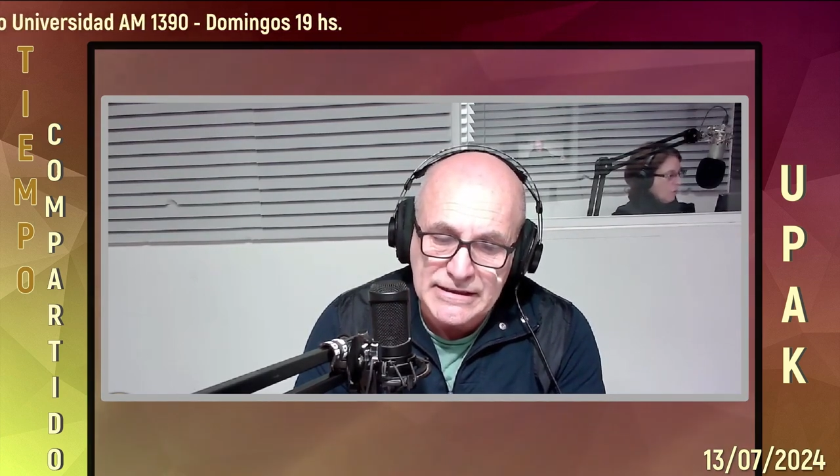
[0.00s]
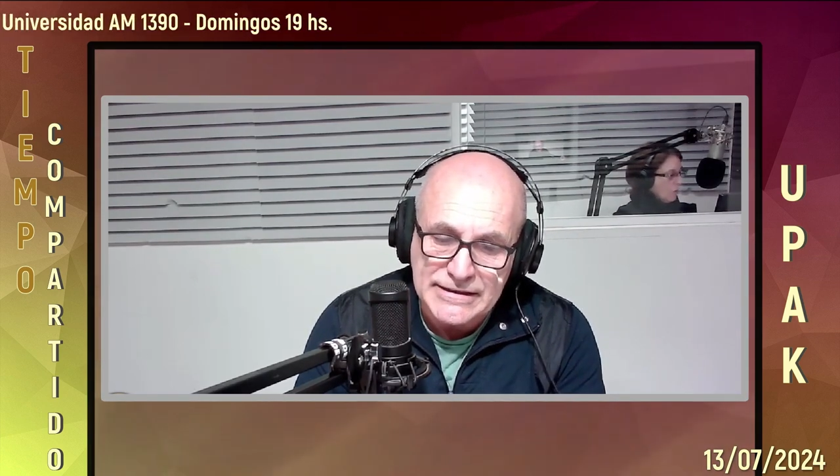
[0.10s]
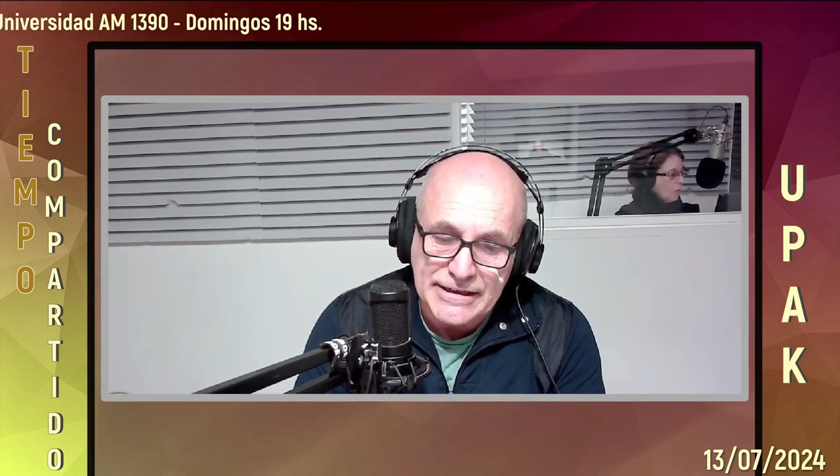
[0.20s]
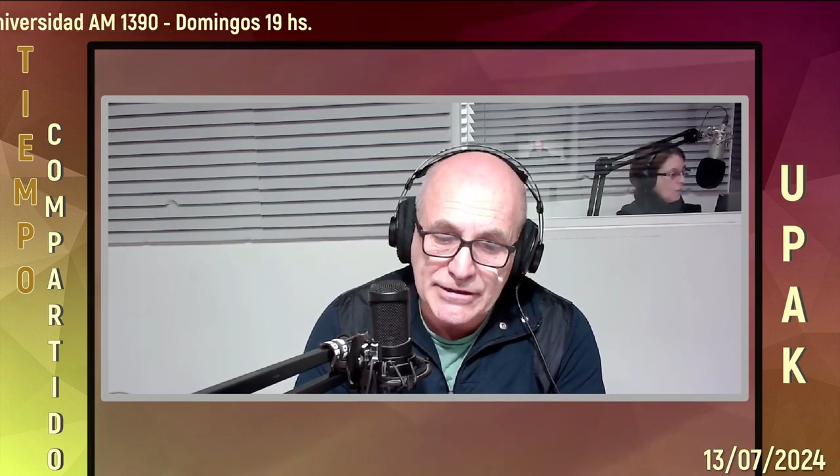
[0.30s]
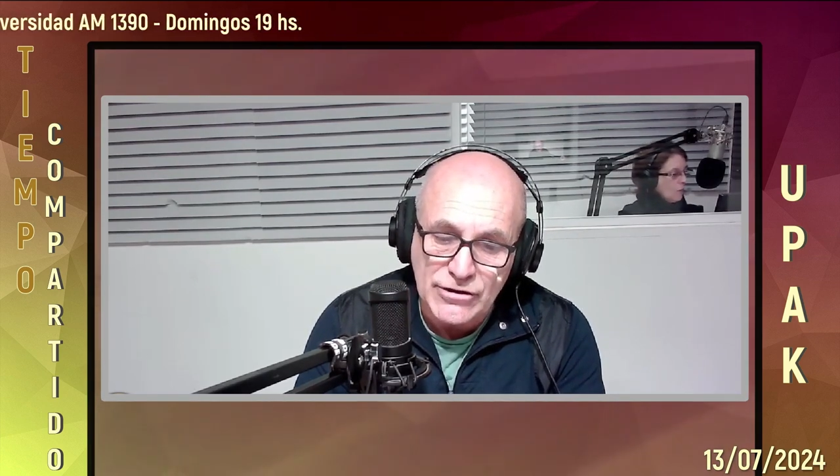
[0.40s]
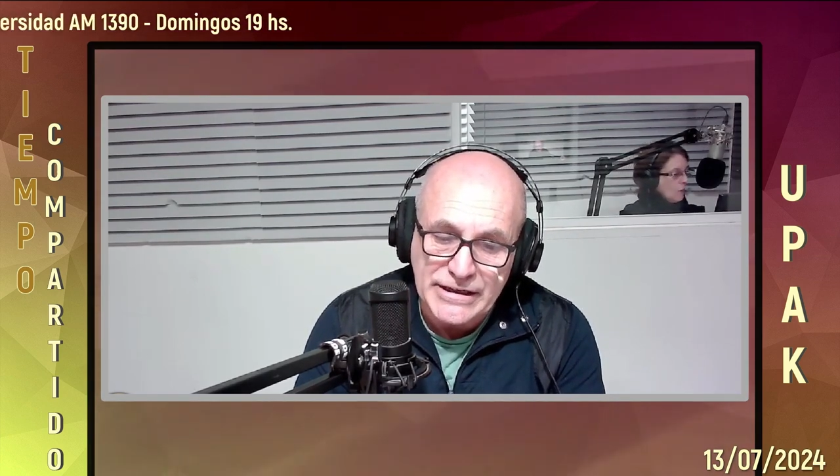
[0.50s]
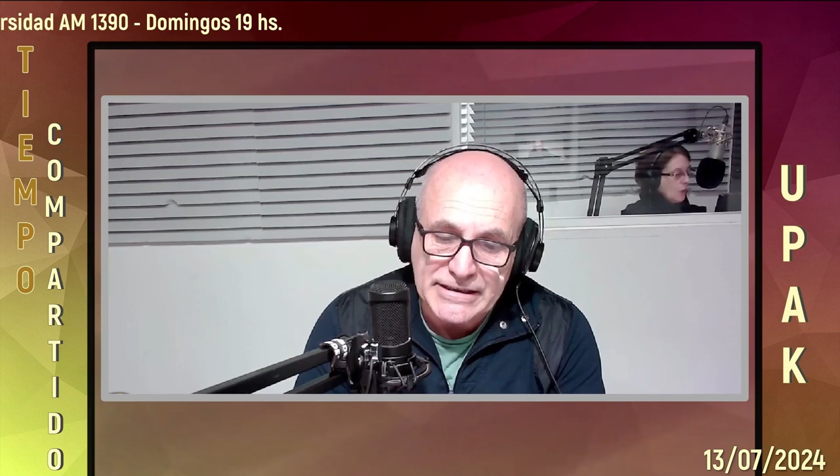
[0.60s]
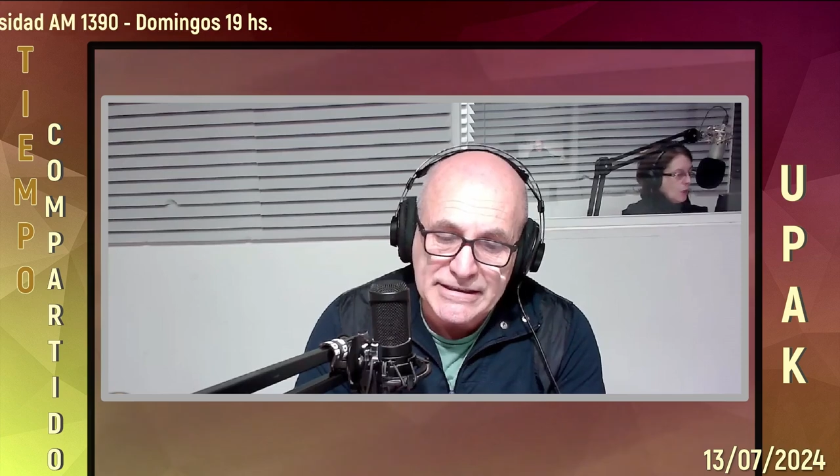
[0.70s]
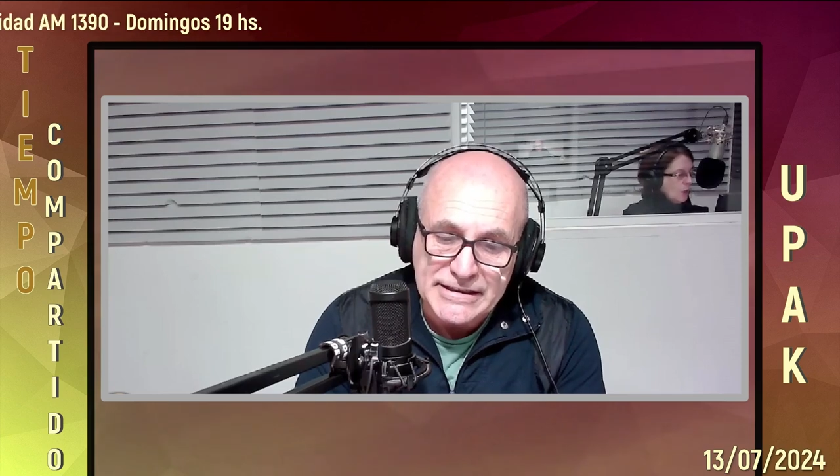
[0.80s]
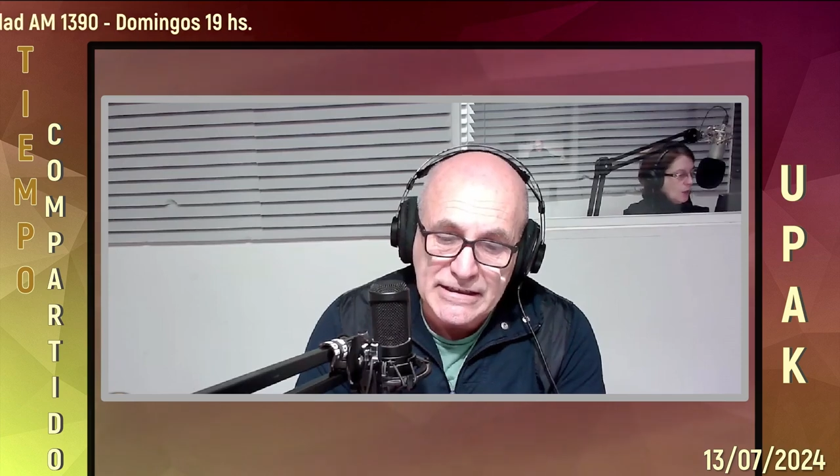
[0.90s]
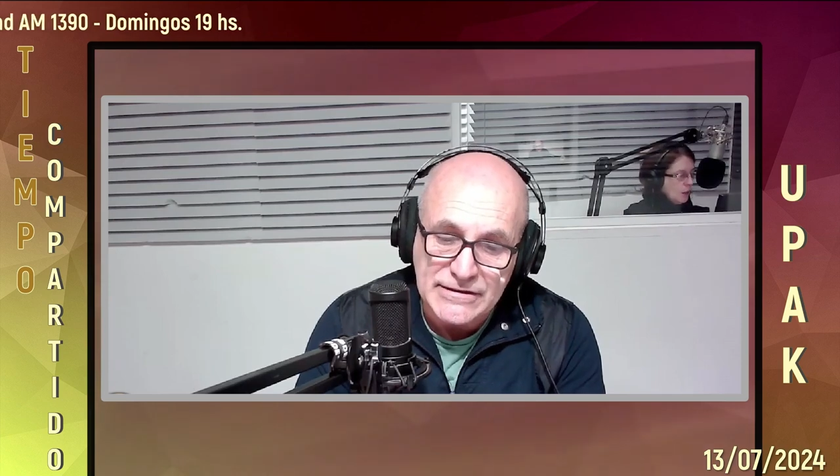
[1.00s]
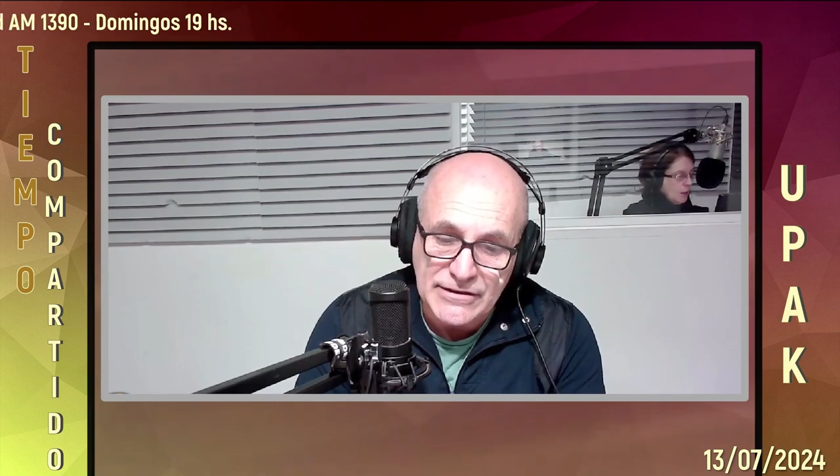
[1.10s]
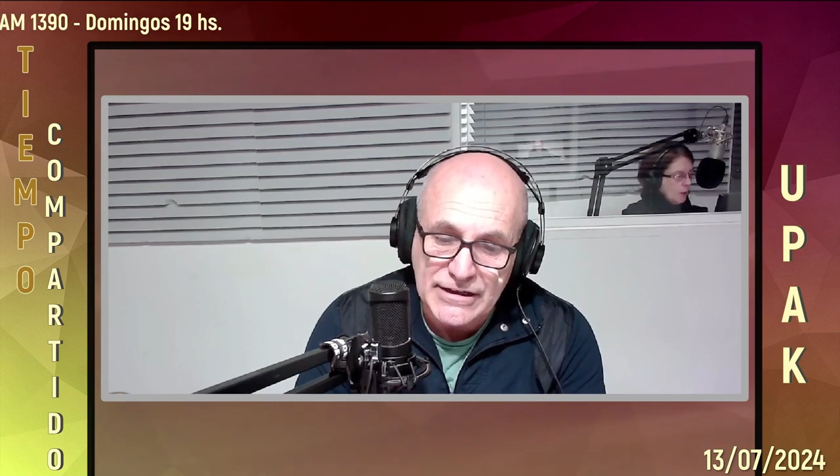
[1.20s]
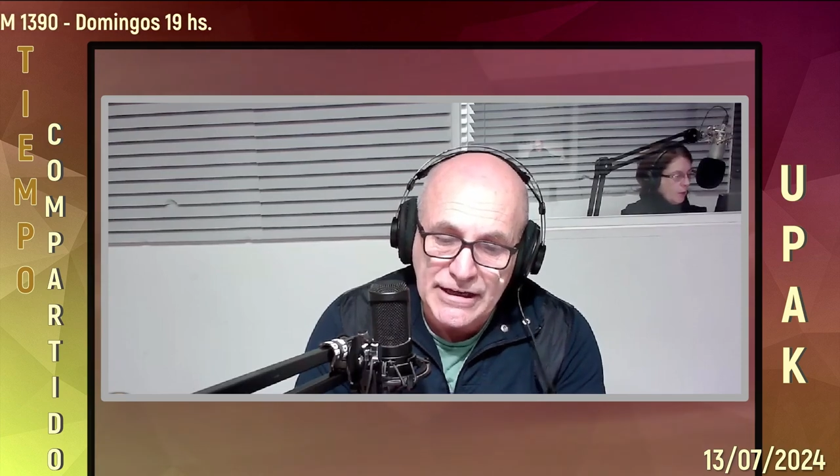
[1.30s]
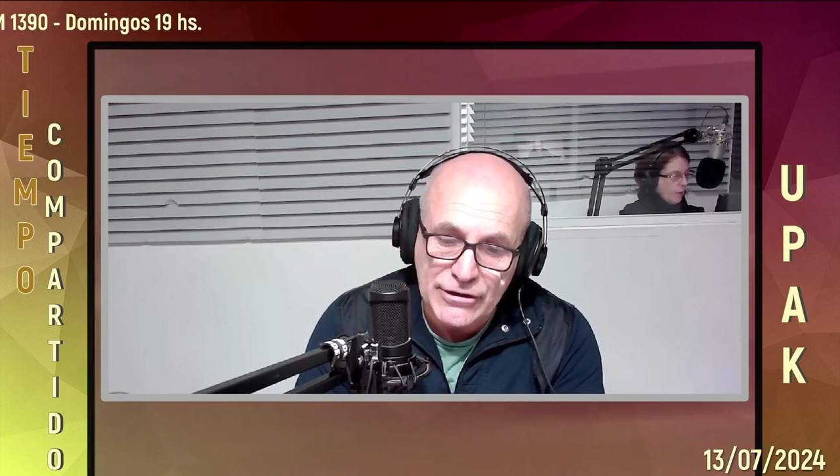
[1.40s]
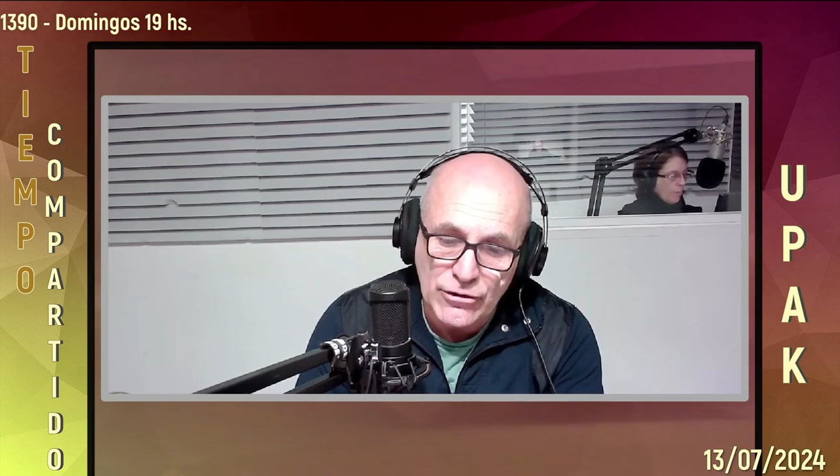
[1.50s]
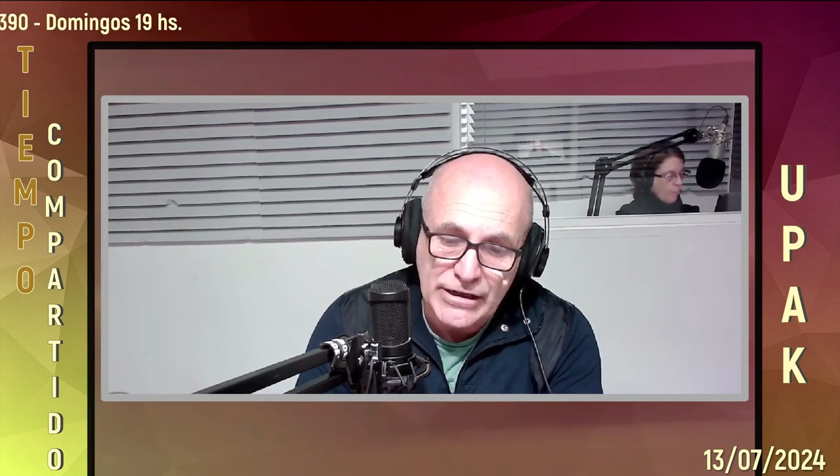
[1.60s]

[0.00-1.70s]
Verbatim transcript: el diario Crítica, ese diario